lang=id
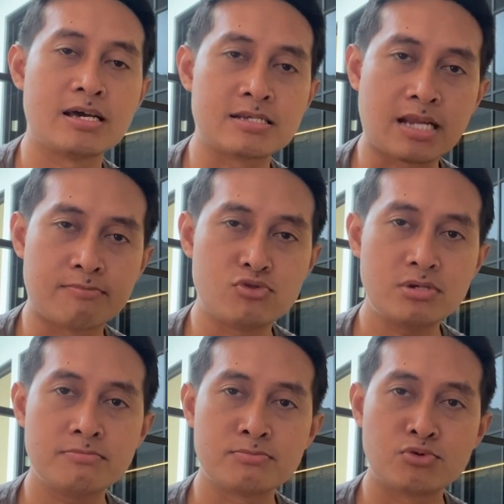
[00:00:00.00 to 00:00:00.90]
Namun
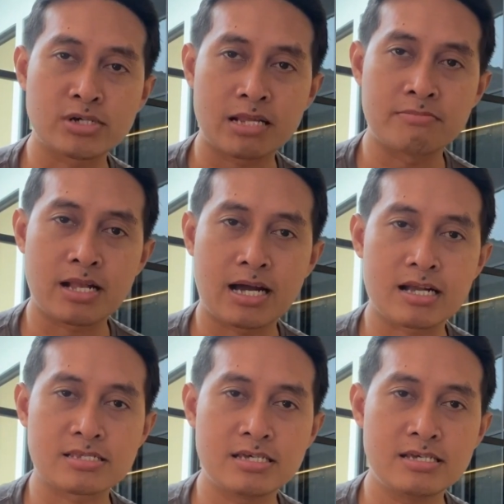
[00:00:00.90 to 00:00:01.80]
bukan
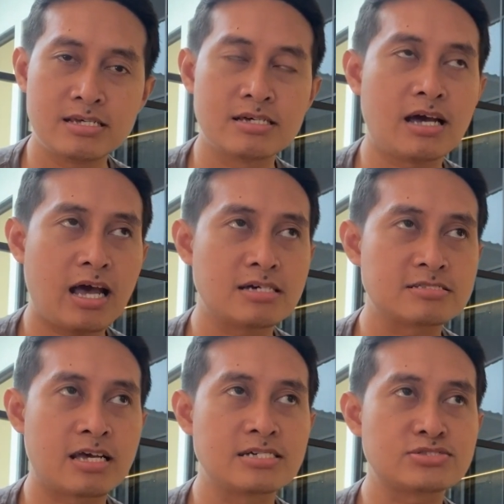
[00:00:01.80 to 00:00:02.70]
berarti ah
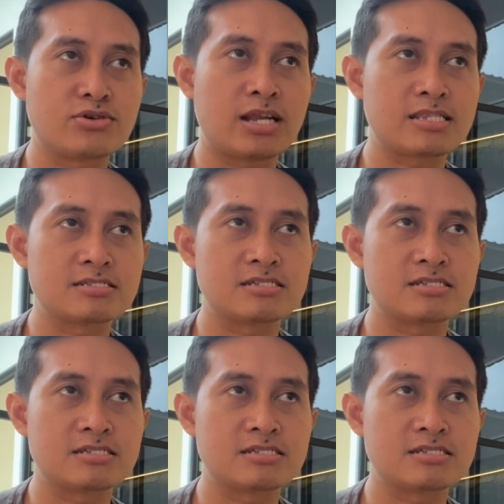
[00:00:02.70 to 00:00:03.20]
saya sholat